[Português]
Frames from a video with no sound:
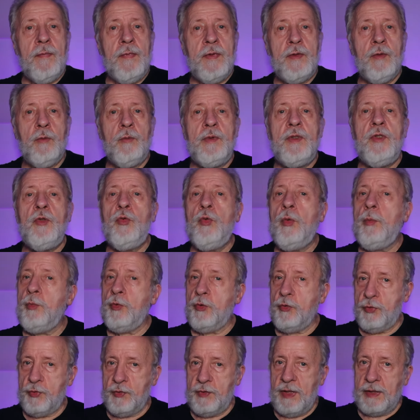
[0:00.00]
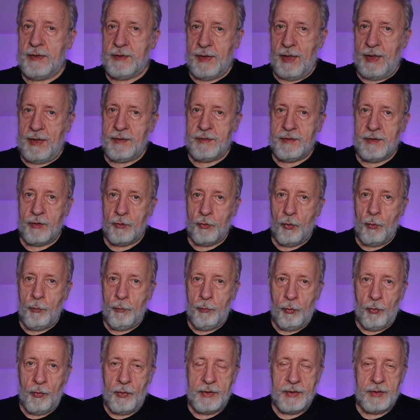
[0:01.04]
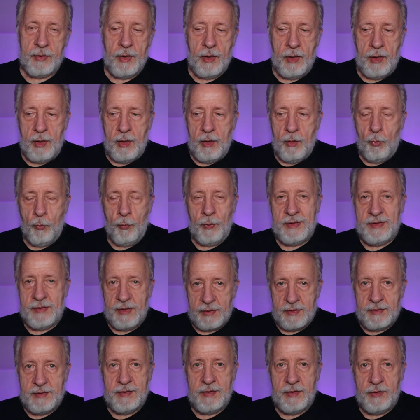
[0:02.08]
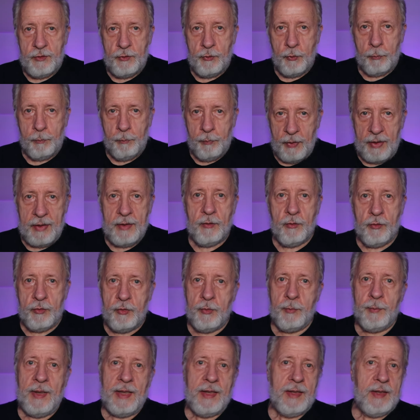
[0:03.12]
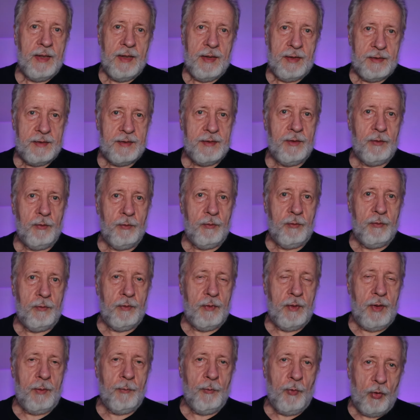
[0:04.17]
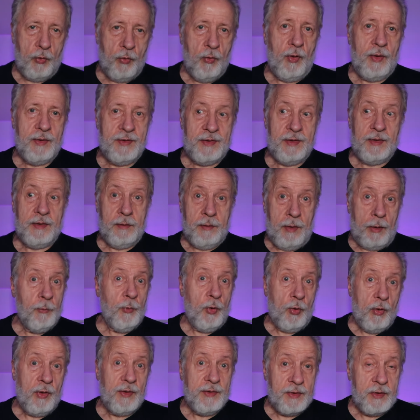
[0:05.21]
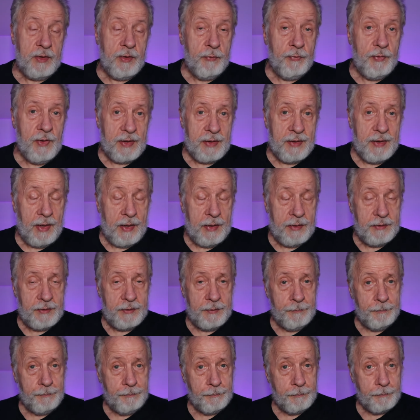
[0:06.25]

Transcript: são inúmeros os detalhes que compõem o exercício pleno de uma relação amorosa, amorosa de verdade.